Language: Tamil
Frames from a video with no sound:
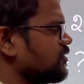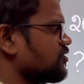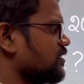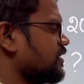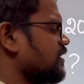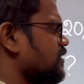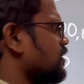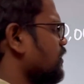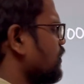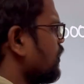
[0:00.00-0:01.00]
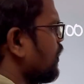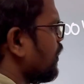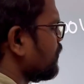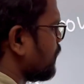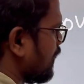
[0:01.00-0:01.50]
சர்டைன்
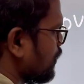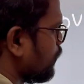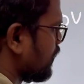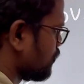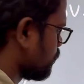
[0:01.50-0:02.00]
வேல்யூ ஆஸ்